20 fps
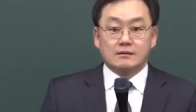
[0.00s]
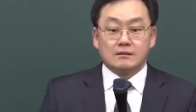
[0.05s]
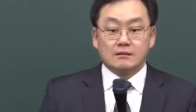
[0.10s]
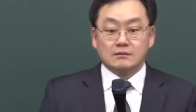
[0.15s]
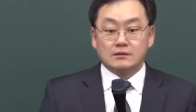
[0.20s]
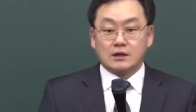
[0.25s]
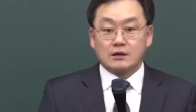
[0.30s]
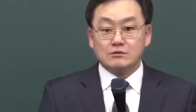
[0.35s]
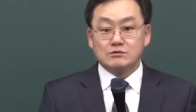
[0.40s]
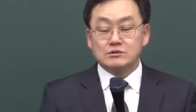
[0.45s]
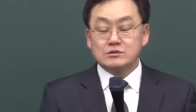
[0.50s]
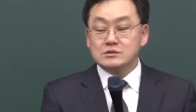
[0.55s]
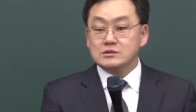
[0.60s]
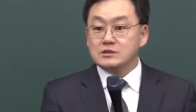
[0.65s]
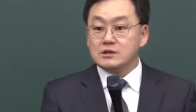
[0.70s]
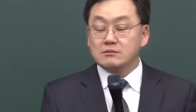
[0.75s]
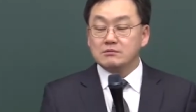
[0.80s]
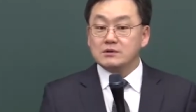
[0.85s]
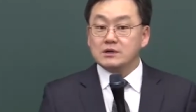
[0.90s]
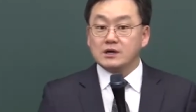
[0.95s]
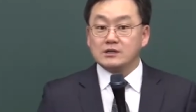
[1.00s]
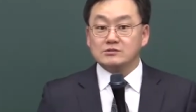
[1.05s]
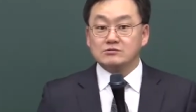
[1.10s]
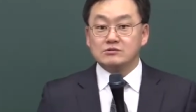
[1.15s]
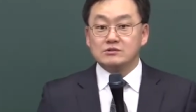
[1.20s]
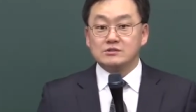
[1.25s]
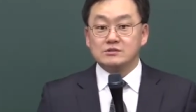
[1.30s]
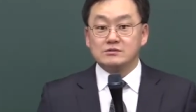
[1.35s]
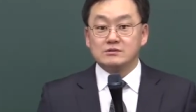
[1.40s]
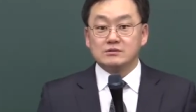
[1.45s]
다윗은 이 답을 가지고
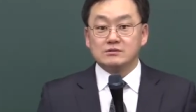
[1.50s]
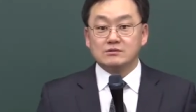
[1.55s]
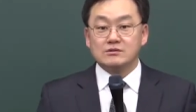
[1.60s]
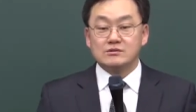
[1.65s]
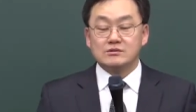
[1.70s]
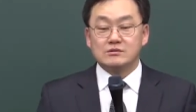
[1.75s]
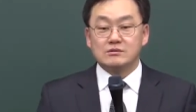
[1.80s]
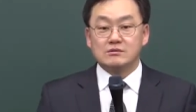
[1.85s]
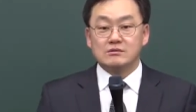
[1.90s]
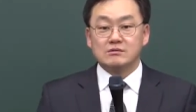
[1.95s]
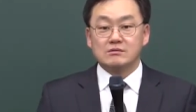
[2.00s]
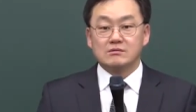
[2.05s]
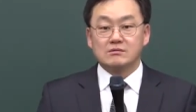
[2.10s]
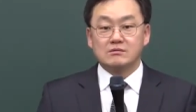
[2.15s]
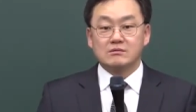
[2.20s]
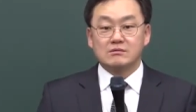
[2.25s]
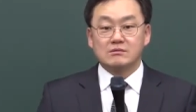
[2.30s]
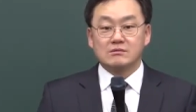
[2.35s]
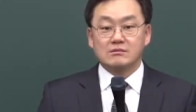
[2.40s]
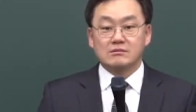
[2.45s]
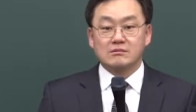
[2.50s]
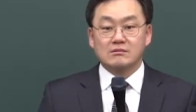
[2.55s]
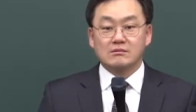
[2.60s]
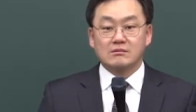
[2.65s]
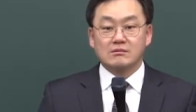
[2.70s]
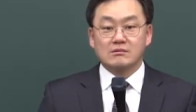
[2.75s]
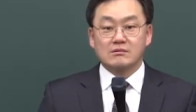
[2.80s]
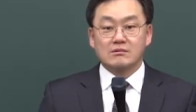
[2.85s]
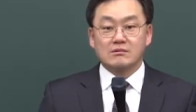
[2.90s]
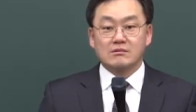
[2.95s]
있었던 거죠.
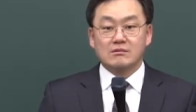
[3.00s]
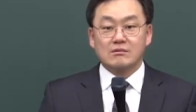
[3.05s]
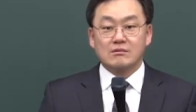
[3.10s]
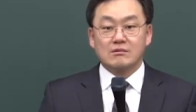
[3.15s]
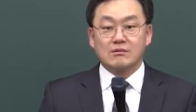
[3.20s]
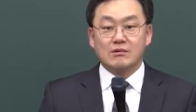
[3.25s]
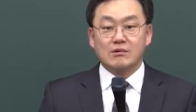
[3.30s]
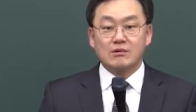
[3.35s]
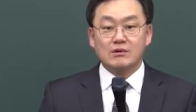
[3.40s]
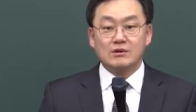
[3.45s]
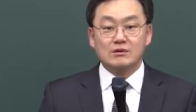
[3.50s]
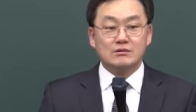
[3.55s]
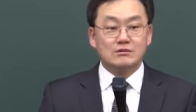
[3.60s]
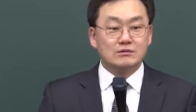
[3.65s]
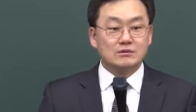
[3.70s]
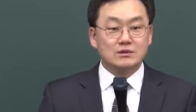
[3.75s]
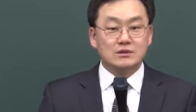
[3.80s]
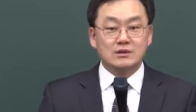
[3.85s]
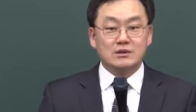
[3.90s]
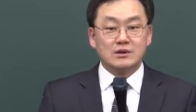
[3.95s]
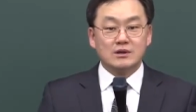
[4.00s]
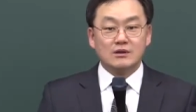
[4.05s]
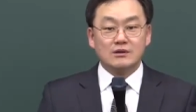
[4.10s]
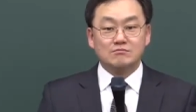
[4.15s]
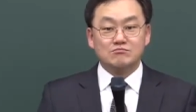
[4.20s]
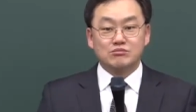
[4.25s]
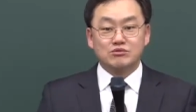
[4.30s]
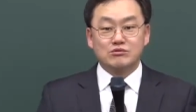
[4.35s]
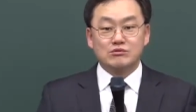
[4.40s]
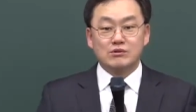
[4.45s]
어 이러니
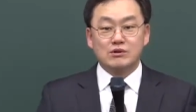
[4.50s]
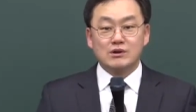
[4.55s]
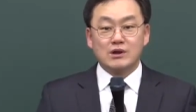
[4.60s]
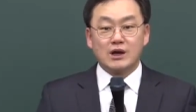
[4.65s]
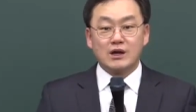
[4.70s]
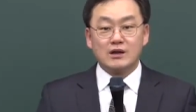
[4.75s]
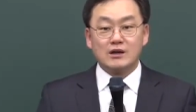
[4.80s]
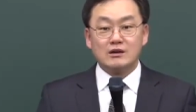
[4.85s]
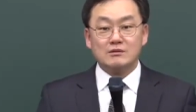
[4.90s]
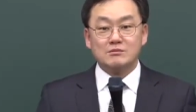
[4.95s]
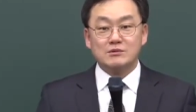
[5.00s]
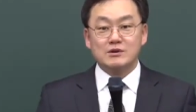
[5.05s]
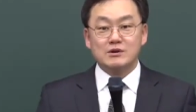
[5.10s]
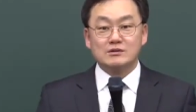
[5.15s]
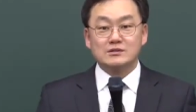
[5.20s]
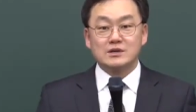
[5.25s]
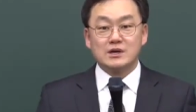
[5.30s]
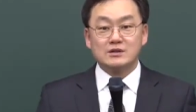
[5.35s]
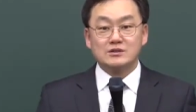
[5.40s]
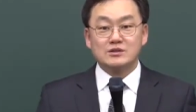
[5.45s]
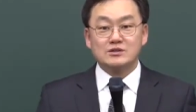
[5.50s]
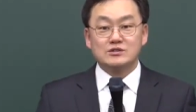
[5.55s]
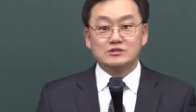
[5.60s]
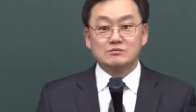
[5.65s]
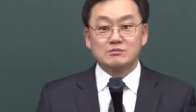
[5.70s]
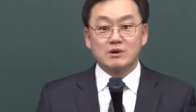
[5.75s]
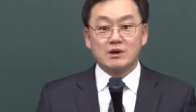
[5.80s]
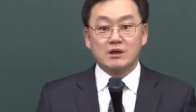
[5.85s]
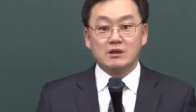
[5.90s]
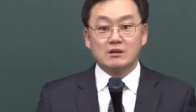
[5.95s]
물론 하나님이
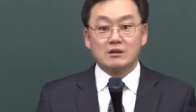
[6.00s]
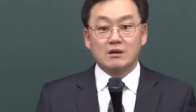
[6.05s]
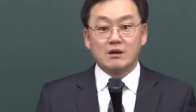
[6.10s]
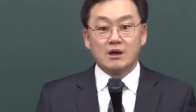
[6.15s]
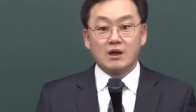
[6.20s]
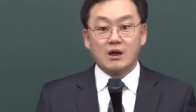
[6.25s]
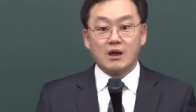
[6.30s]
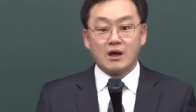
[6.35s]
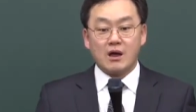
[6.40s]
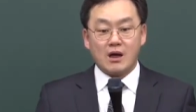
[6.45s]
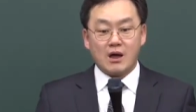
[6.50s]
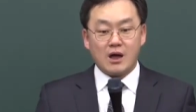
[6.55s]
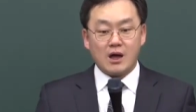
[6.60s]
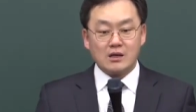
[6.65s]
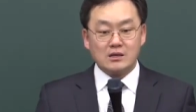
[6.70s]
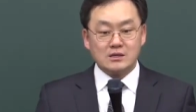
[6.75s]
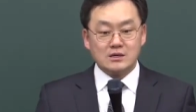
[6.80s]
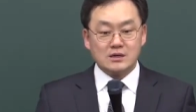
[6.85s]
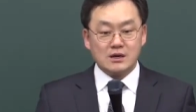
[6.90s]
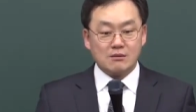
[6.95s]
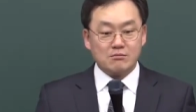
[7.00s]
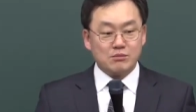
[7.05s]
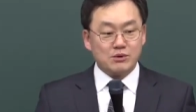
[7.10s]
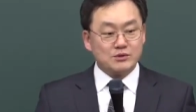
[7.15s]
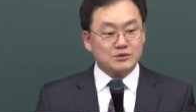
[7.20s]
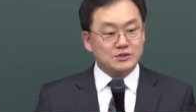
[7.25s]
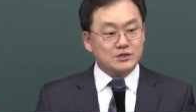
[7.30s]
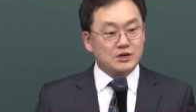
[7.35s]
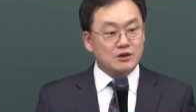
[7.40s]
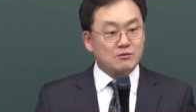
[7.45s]
역사하셨지만 아 이거
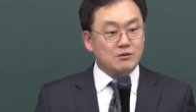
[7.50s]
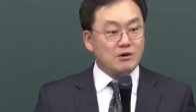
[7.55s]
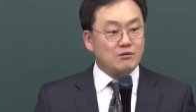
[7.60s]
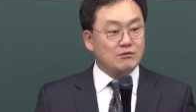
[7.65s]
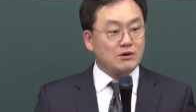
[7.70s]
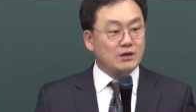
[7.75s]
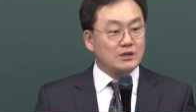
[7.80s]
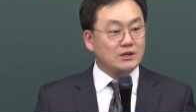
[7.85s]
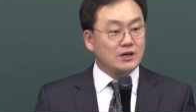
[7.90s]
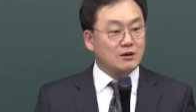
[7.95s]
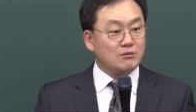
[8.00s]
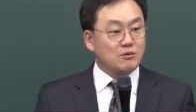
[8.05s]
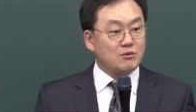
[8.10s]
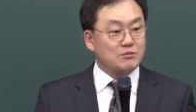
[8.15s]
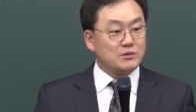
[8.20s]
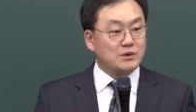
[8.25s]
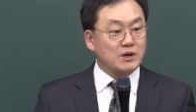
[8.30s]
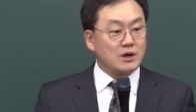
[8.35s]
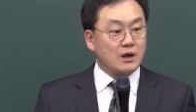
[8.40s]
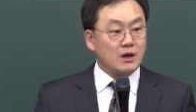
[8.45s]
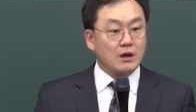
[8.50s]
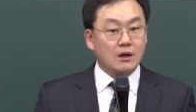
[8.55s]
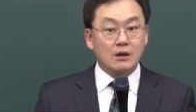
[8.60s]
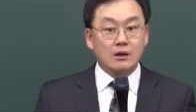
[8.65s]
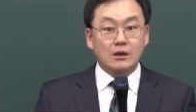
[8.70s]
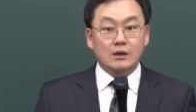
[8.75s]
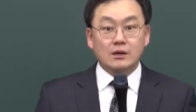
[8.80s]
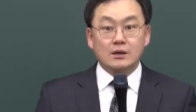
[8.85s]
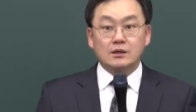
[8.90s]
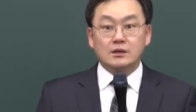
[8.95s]
한번 체험하고 나니까 뭡니까?
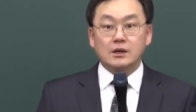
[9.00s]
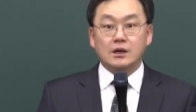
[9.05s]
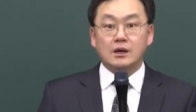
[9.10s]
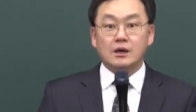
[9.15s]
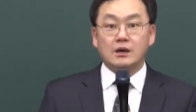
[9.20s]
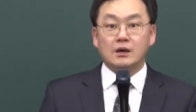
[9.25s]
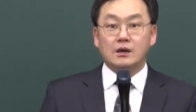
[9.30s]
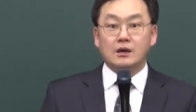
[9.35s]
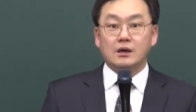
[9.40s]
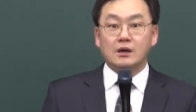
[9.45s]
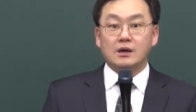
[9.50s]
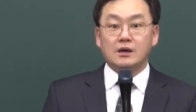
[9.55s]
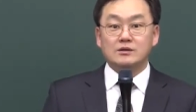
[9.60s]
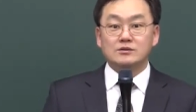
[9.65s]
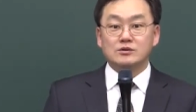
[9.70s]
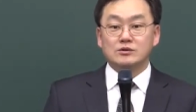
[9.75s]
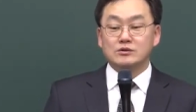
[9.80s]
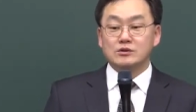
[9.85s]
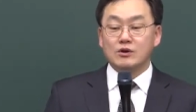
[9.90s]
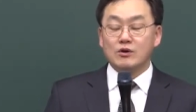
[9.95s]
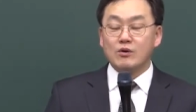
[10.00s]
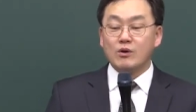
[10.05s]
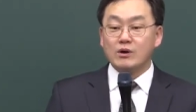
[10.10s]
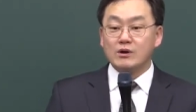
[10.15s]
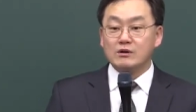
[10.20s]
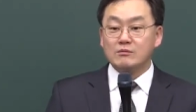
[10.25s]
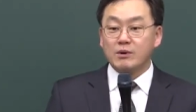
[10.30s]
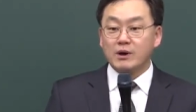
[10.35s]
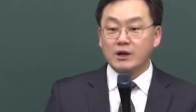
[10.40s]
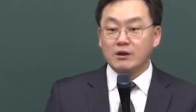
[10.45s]
계속
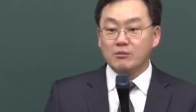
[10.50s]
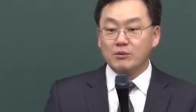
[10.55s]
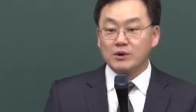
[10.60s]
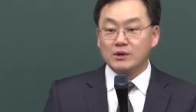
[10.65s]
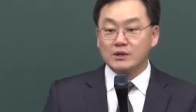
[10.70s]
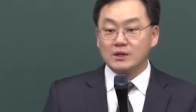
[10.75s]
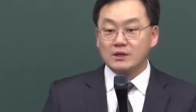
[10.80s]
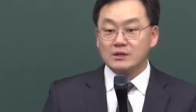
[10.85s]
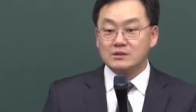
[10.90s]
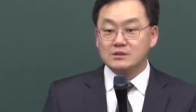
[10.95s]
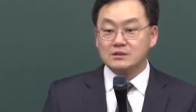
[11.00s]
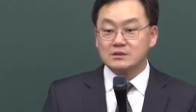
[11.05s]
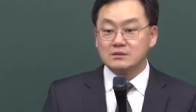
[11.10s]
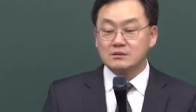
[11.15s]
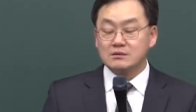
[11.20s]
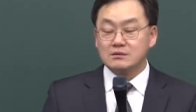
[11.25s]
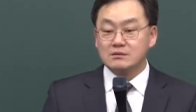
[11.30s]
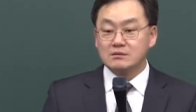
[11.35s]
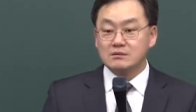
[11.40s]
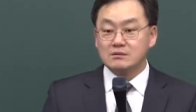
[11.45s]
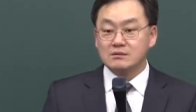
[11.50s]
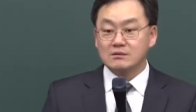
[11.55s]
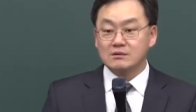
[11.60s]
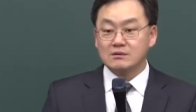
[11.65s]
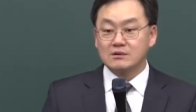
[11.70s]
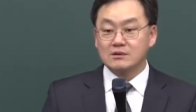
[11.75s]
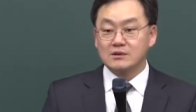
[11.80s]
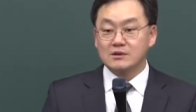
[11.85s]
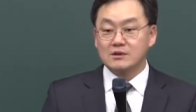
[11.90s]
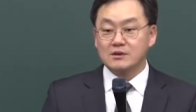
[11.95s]
여호와를 바라보게 돼요. 지금.
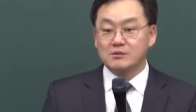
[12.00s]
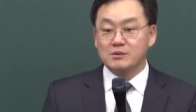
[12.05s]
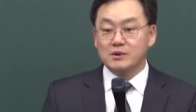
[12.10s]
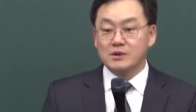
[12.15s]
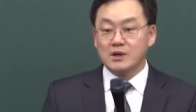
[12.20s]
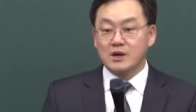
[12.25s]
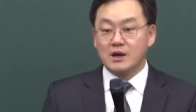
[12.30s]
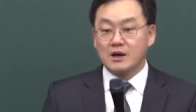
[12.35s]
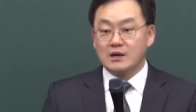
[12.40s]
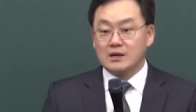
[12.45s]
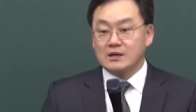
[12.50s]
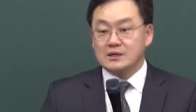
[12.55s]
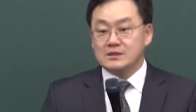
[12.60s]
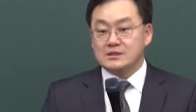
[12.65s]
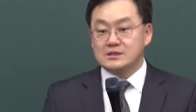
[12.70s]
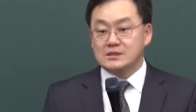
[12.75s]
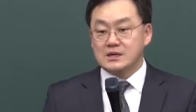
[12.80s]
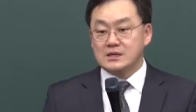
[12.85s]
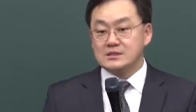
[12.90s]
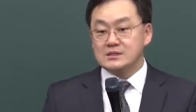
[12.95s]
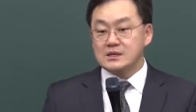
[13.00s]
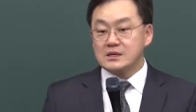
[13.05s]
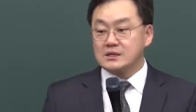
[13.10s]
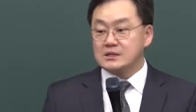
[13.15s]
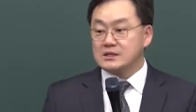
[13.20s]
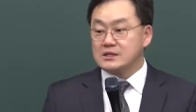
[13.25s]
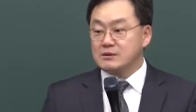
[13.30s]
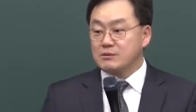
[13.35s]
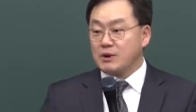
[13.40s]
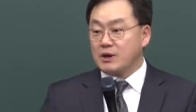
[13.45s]
왜냐
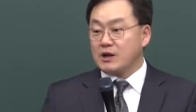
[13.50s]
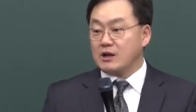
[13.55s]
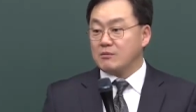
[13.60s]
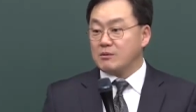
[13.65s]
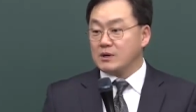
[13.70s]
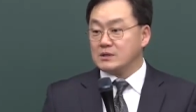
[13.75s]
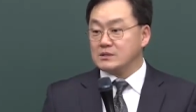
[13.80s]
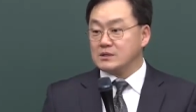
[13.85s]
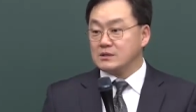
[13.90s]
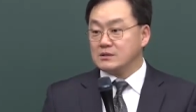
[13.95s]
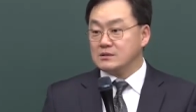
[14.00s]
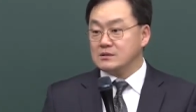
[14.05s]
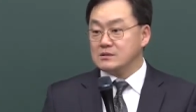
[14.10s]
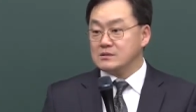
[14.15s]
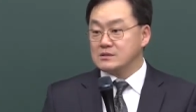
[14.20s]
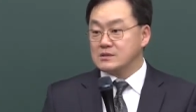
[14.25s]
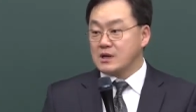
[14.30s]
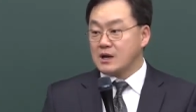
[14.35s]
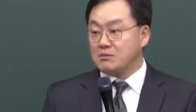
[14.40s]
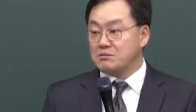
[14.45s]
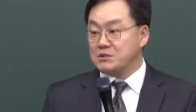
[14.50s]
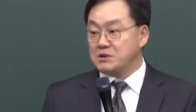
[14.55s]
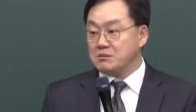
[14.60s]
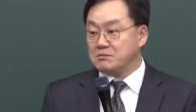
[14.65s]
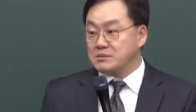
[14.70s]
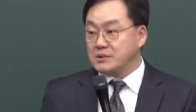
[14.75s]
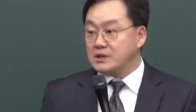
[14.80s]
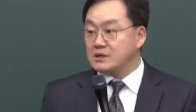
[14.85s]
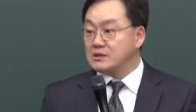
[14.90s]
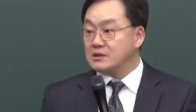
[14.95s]
세상을 바라봐서는 답이
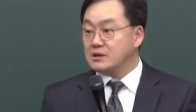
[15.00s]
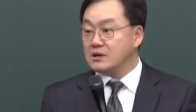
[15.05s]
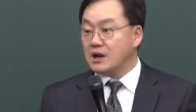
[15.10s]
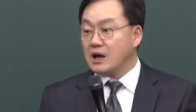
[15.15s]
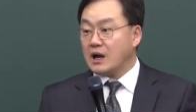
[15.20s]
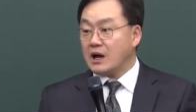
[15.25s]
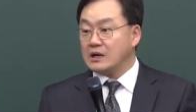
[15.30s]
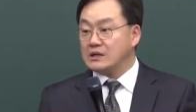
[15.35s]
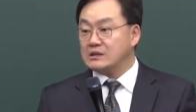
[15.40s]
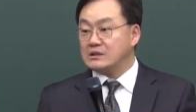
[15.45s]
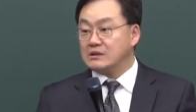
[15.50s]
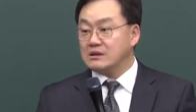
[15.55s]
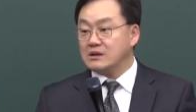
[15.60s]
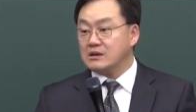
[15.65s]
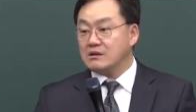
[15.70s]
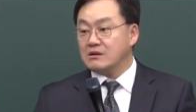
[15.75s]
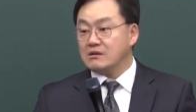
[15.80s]
없다는 걸 아는 거예요.